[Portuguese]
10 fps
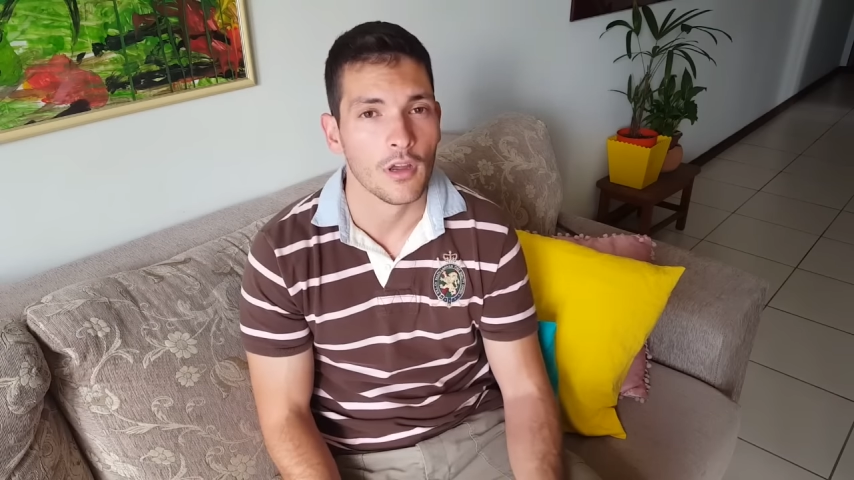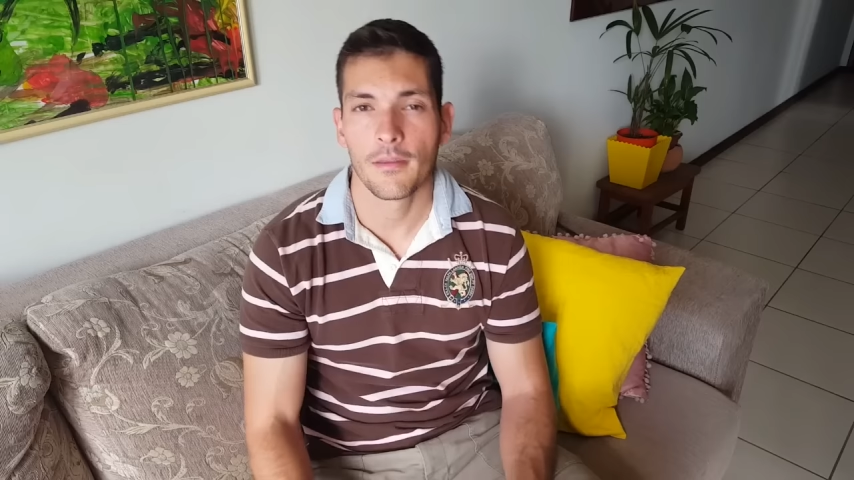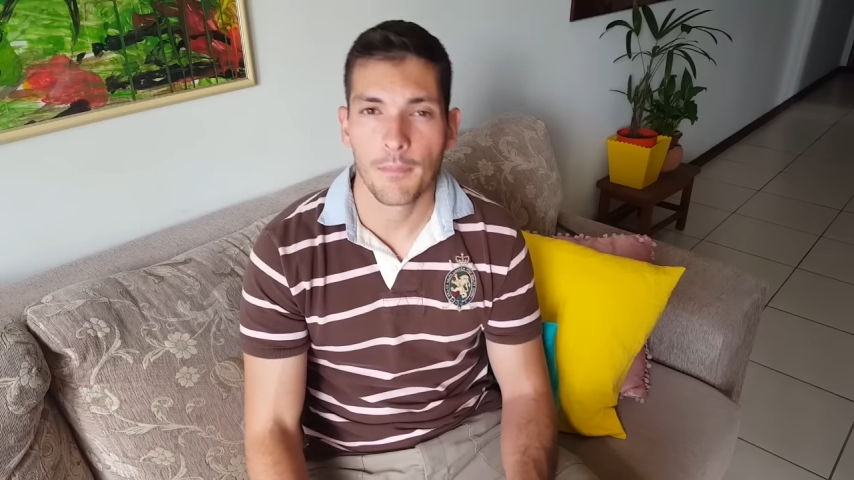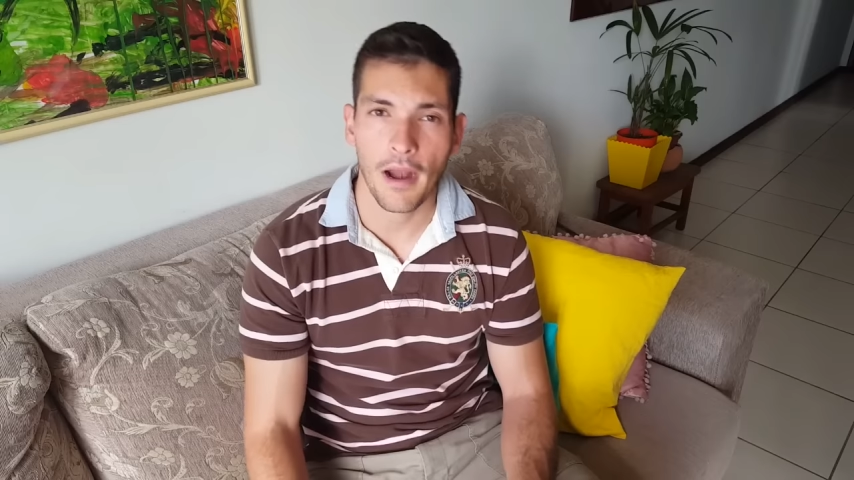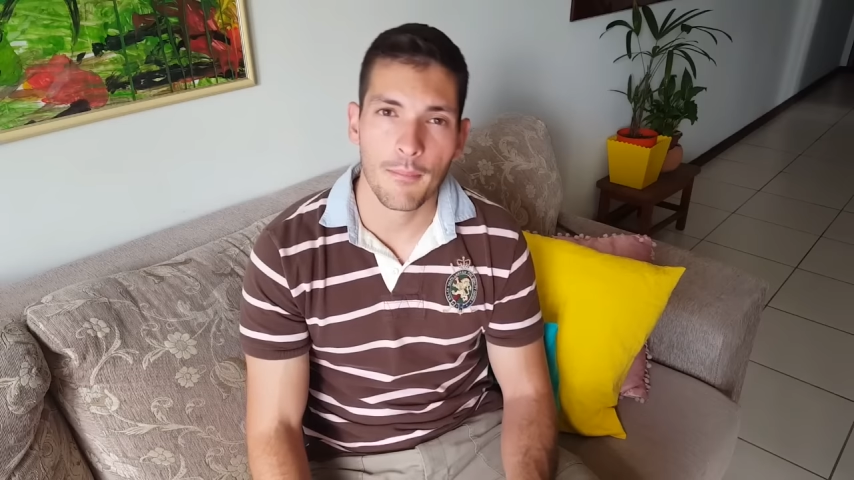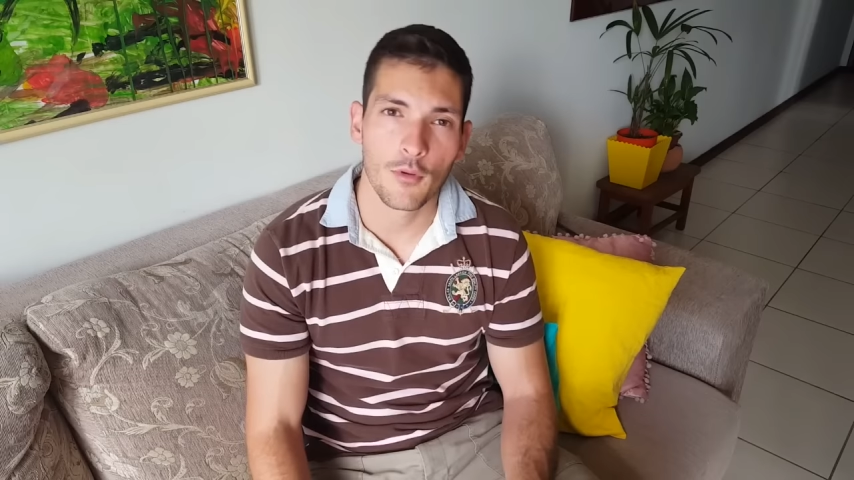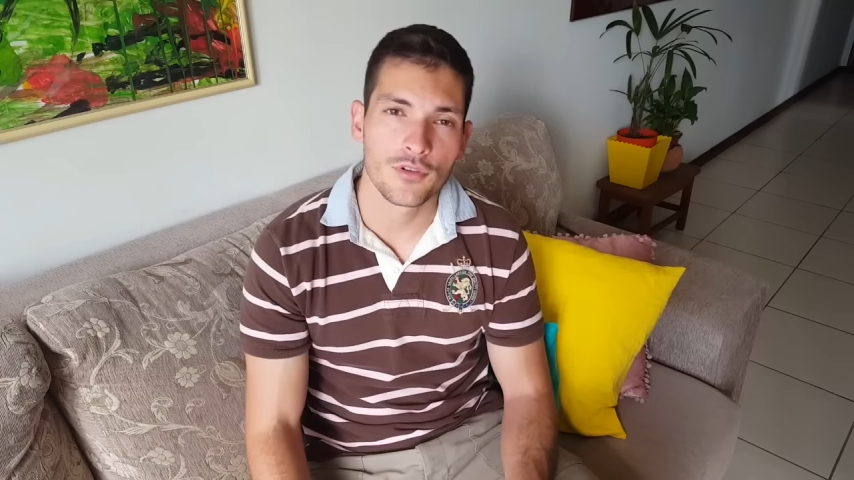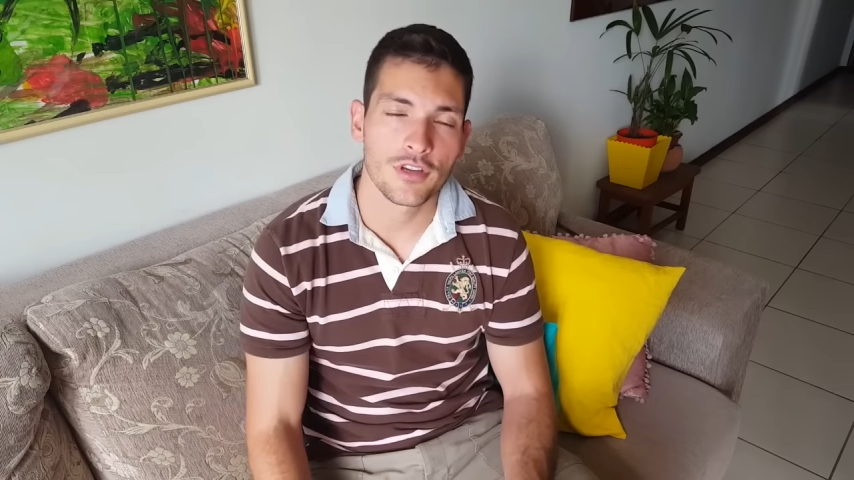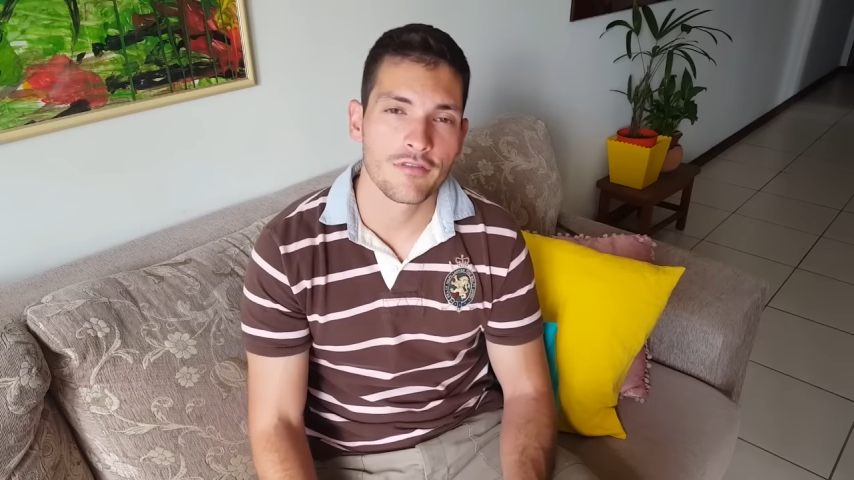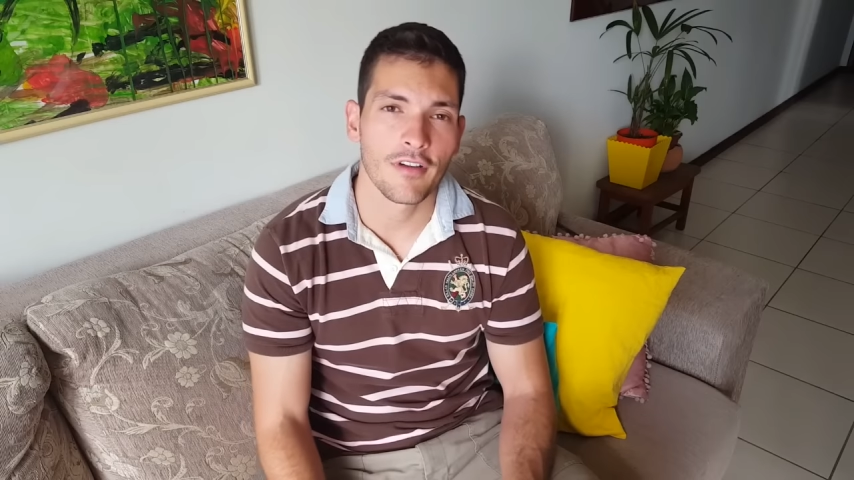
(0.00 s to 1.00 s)
E para a
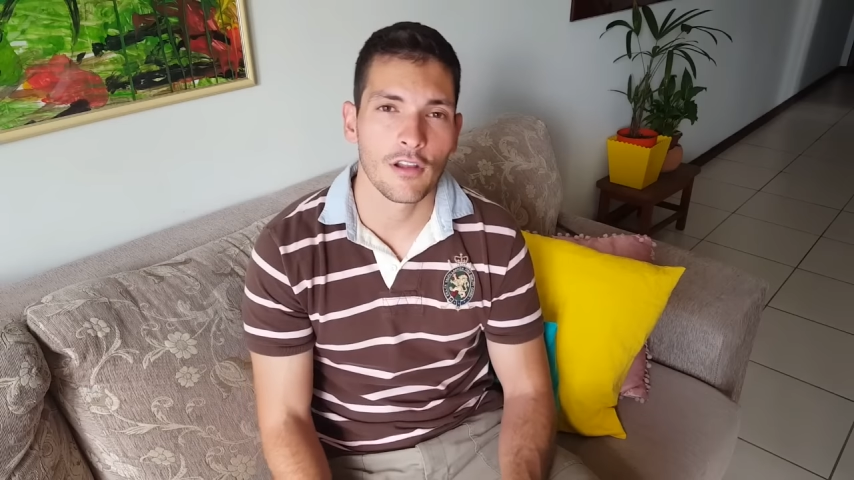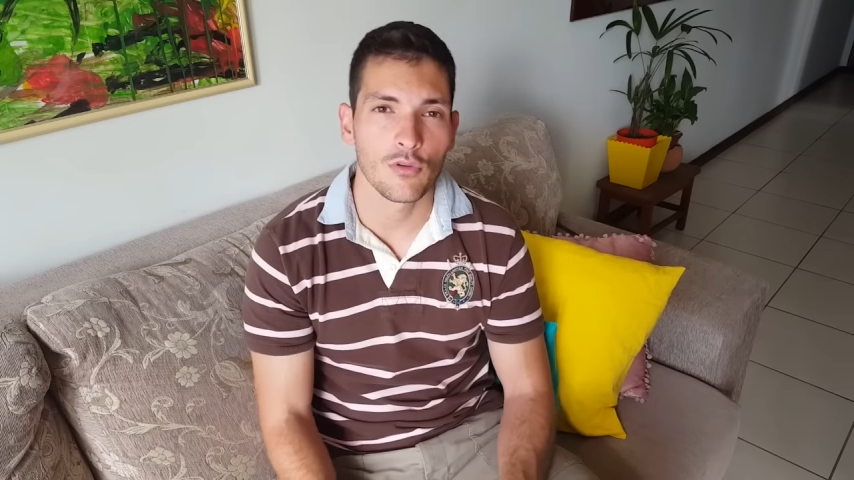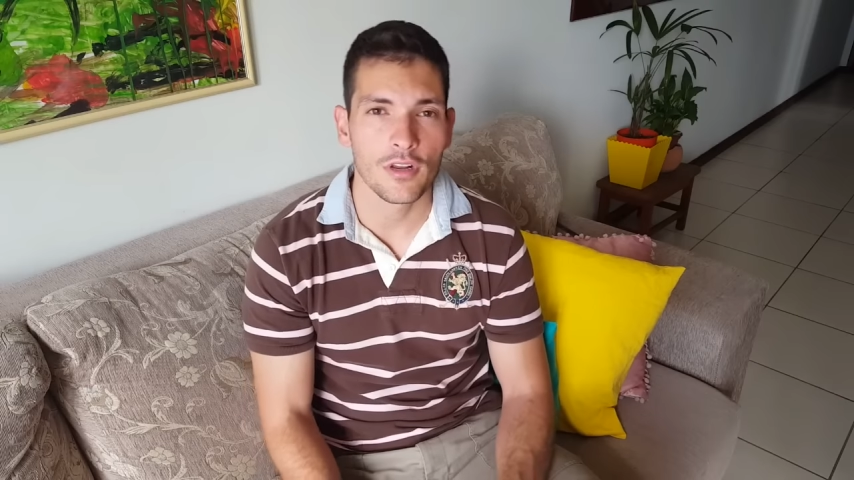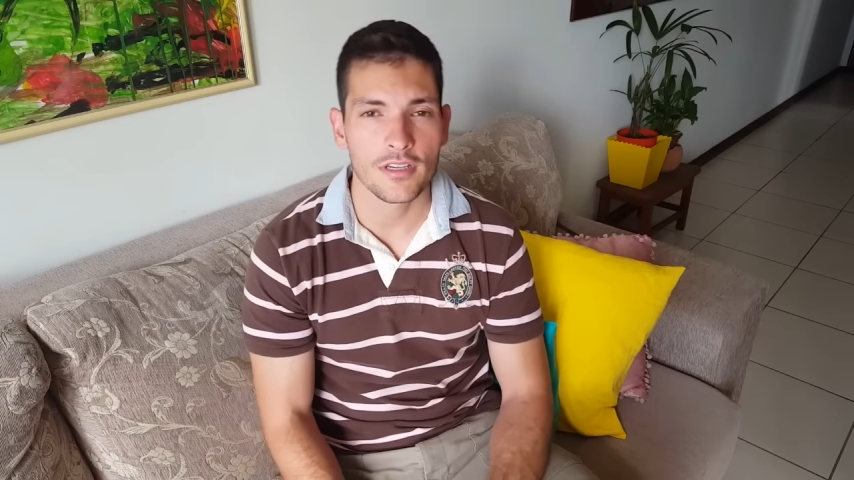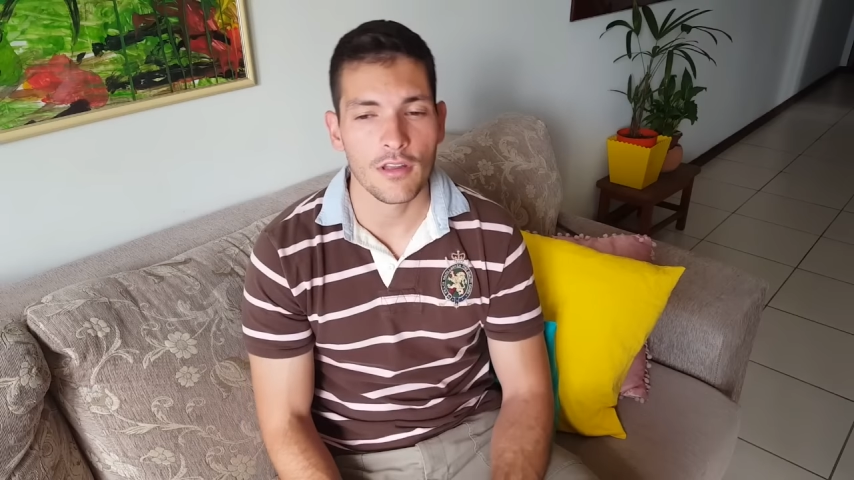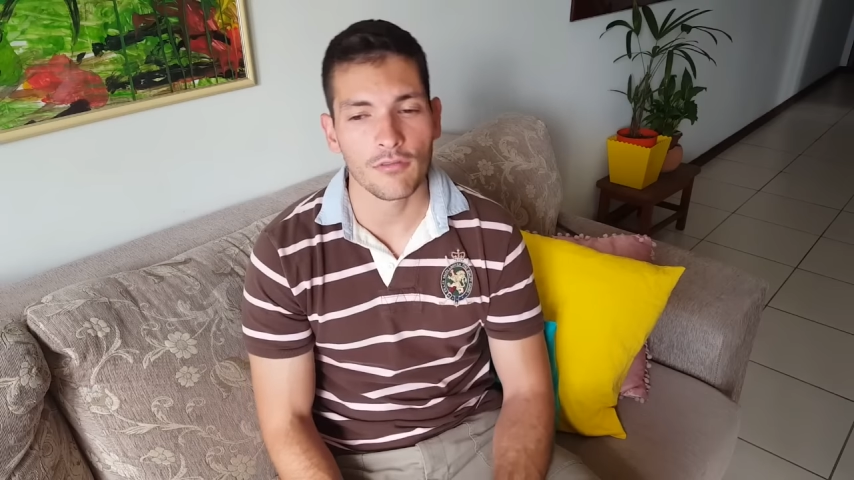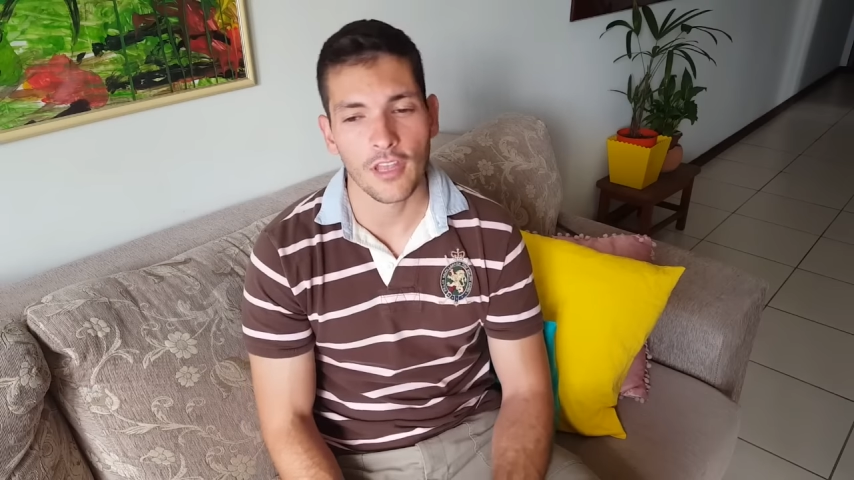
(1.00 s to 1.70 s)
bolsa de valores não